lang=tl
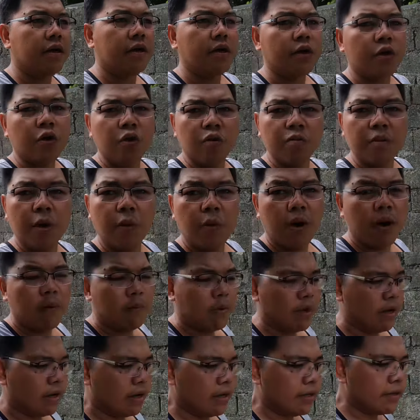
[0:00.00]
gumawa
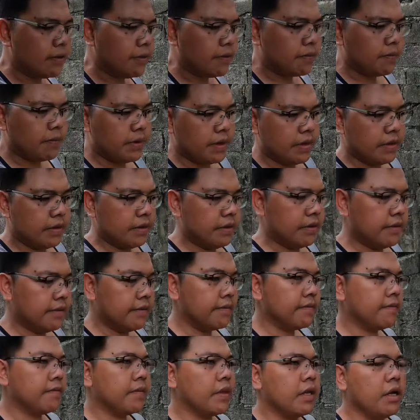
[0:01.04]
mga kanito
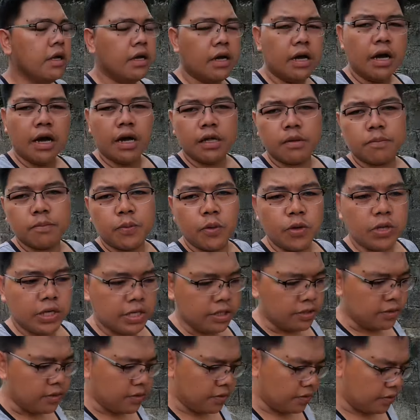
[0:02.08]
at
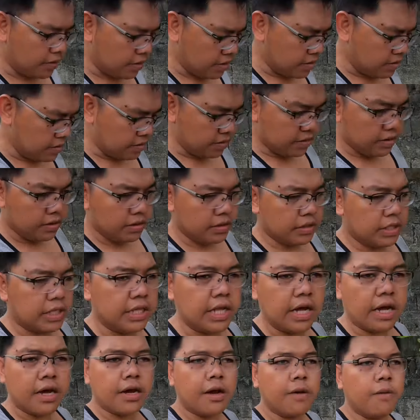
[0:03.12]
pulido yung
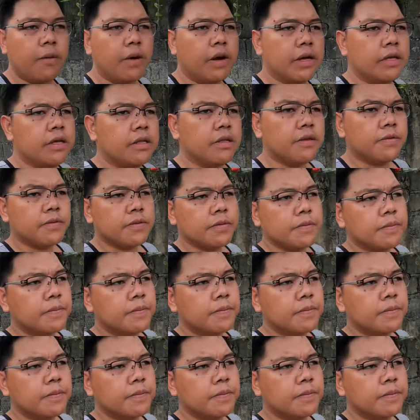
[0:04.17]
ginagawa niya nun